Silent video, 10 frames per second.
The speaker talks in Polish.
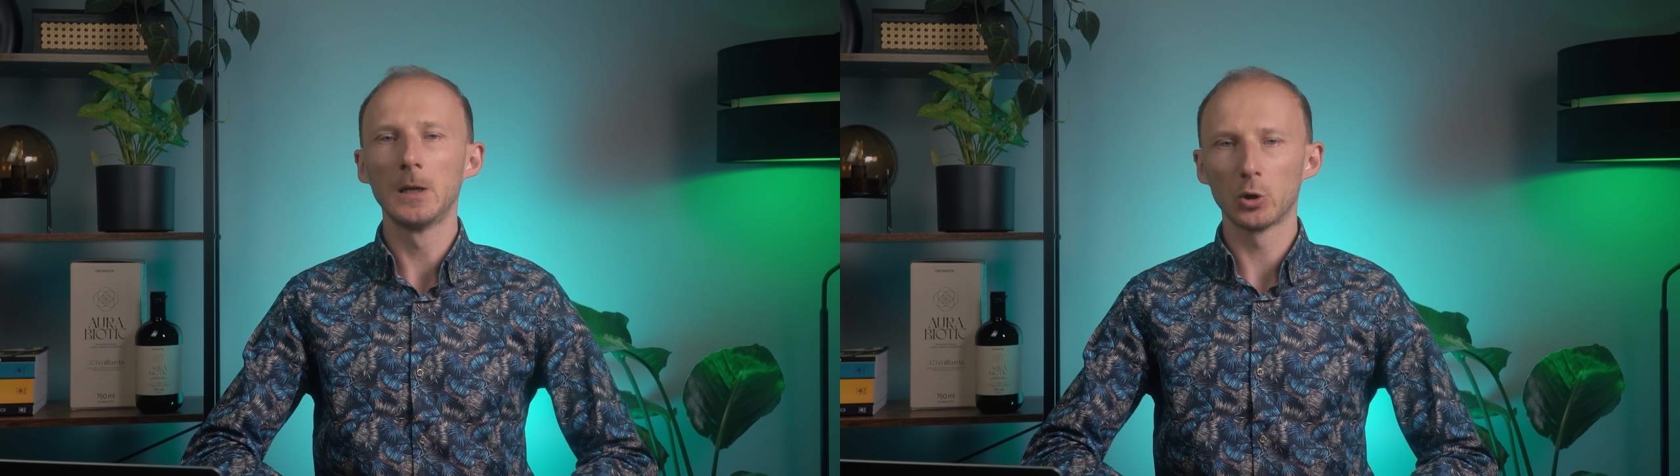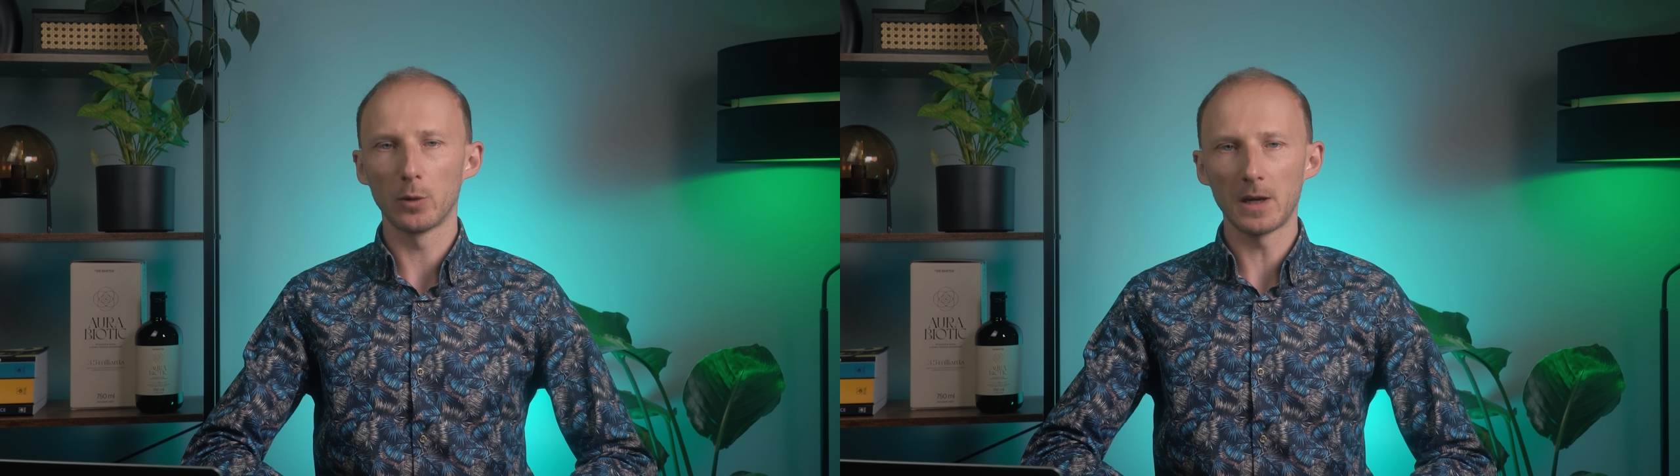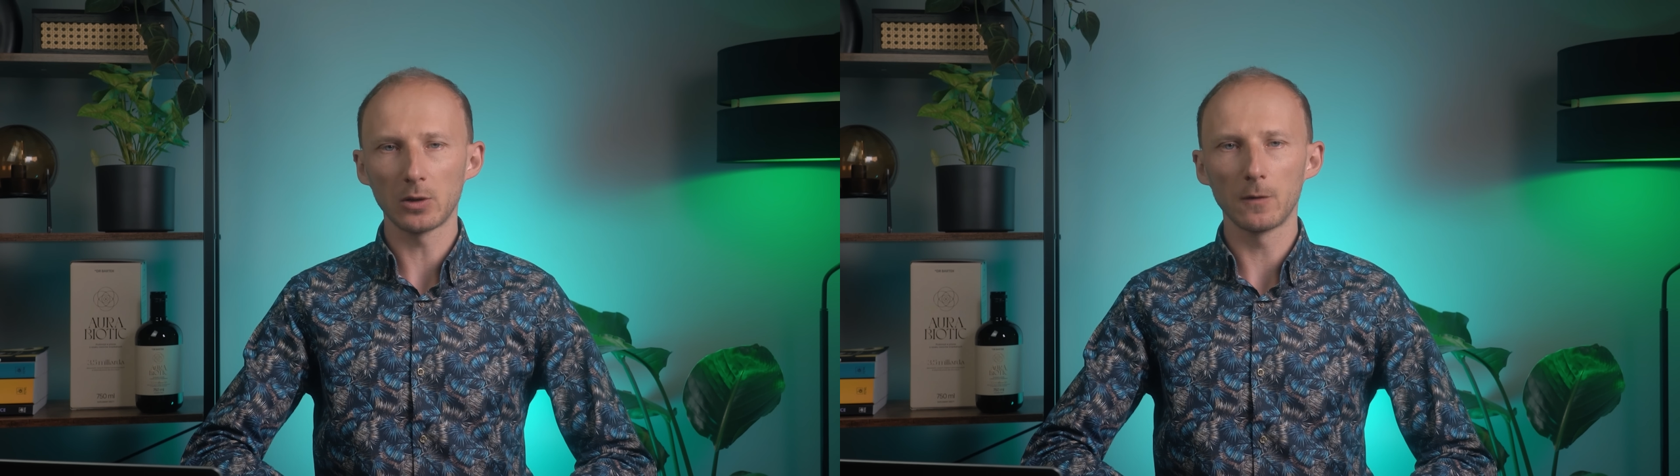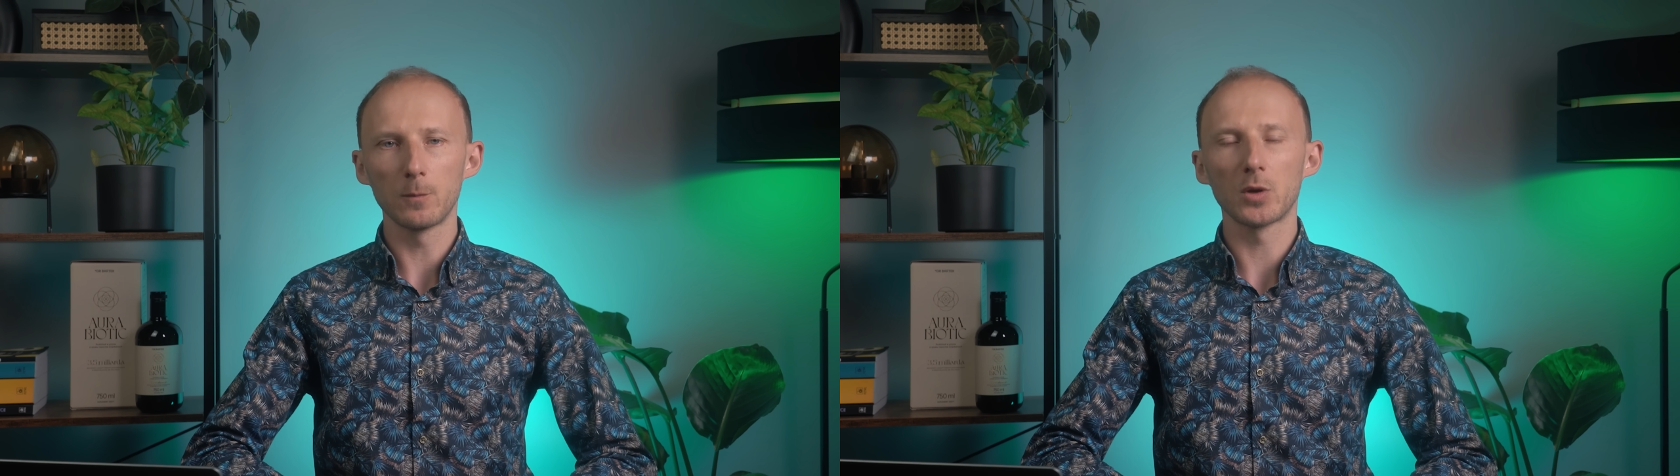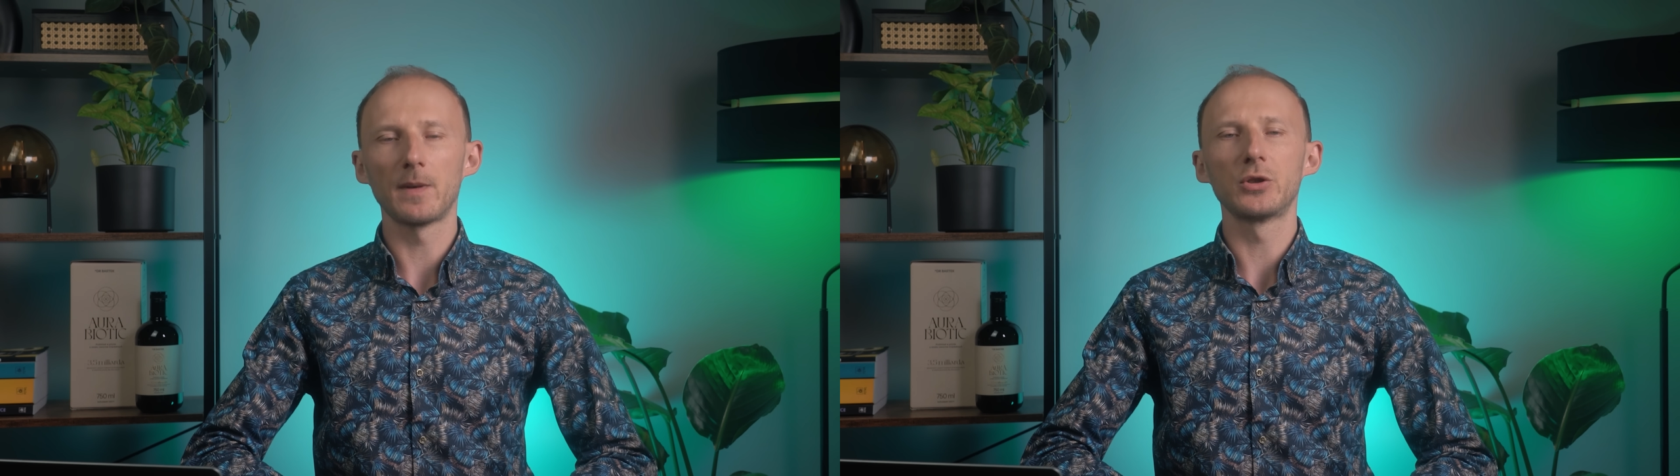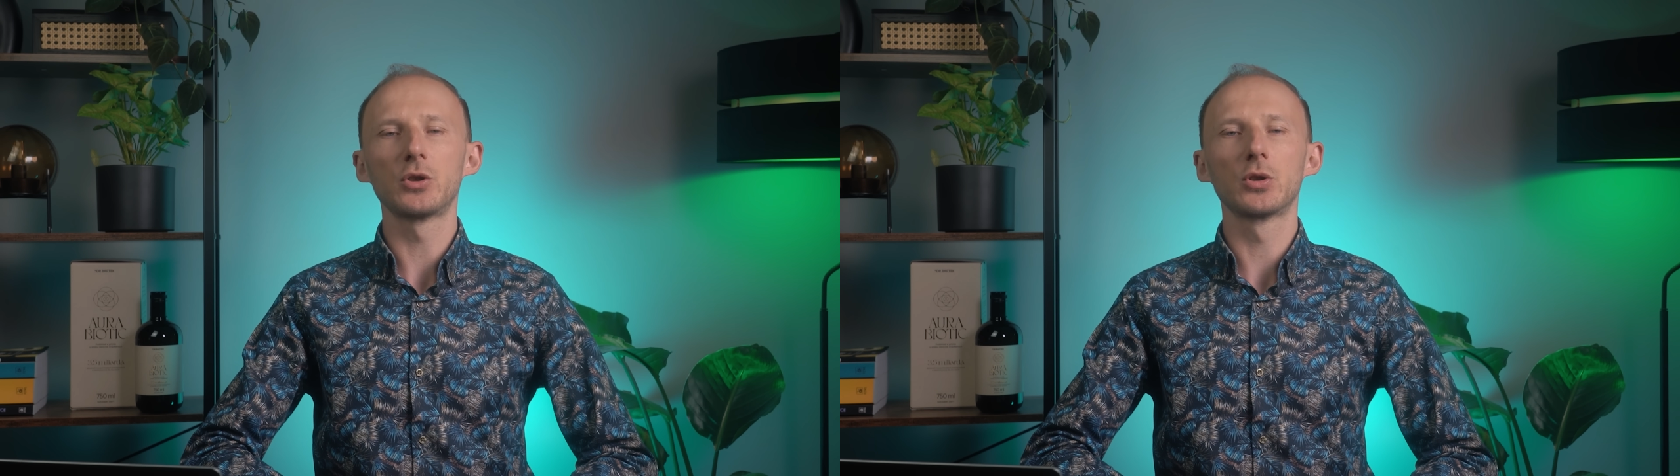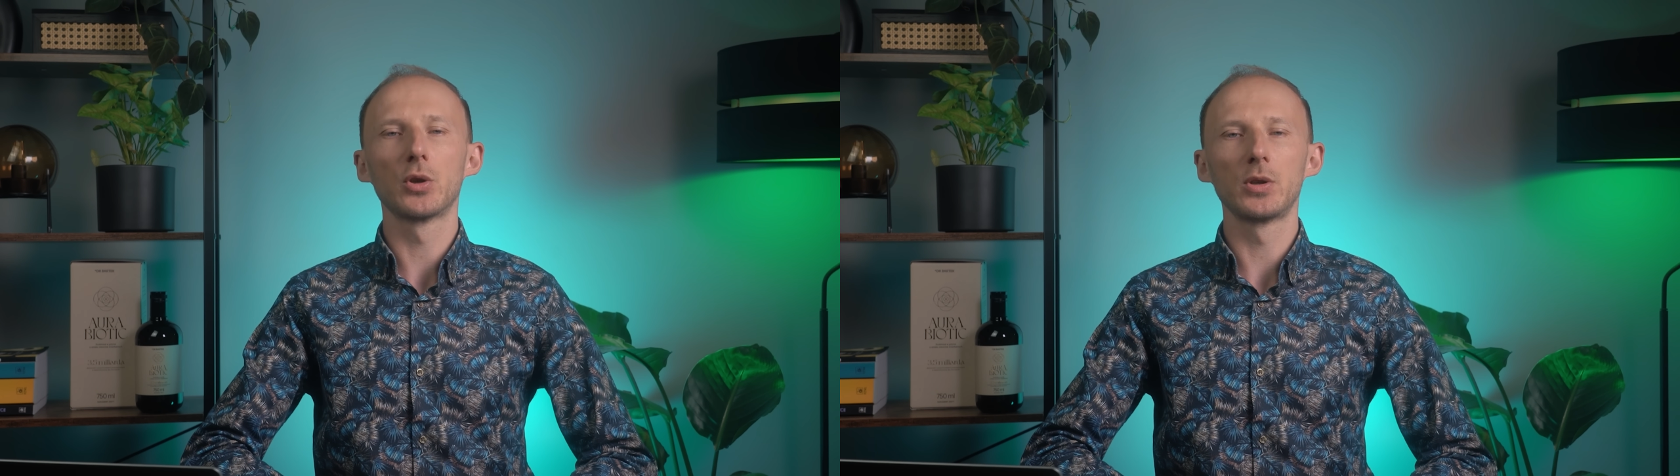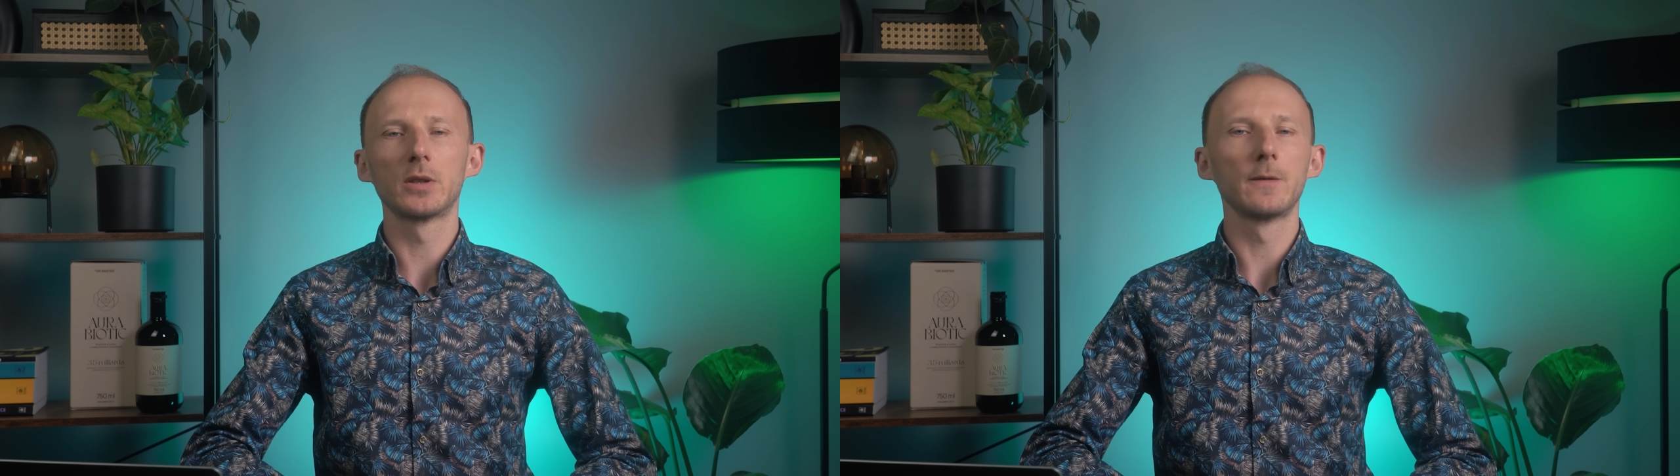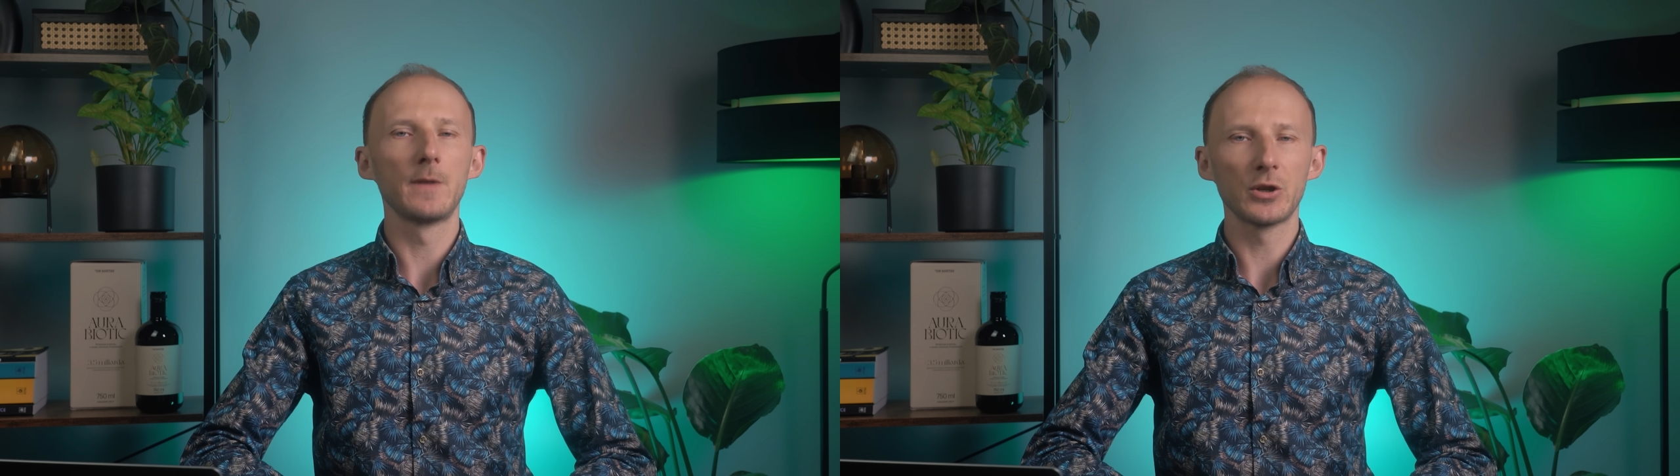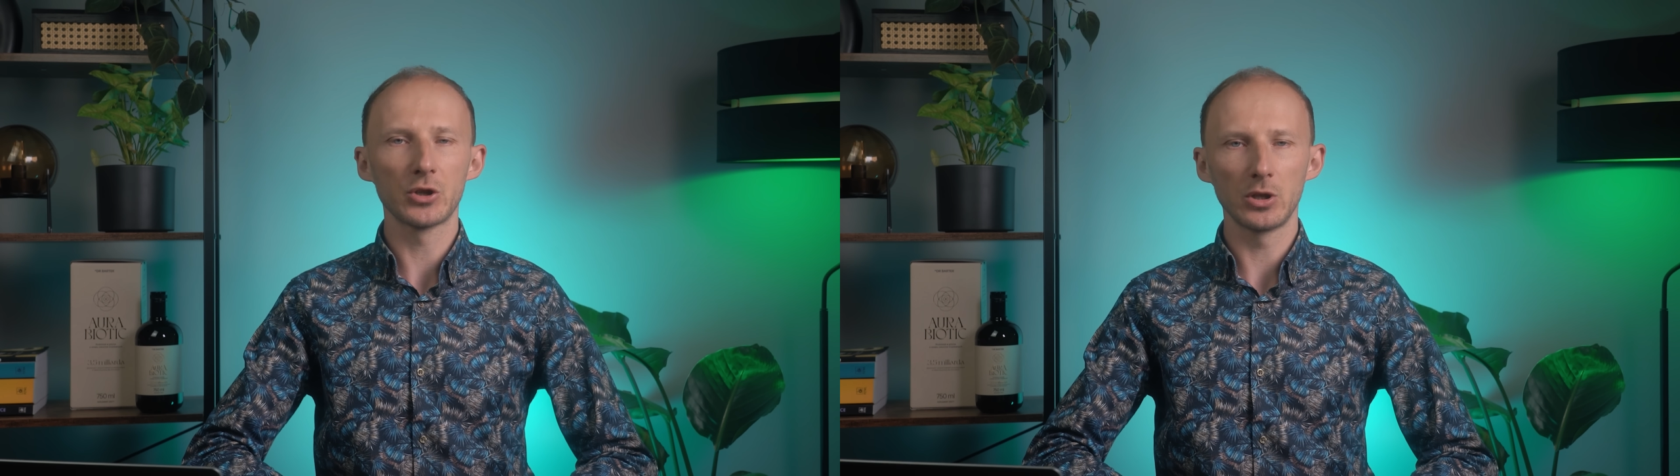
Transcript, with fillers: to warto wprowadzić do diety większe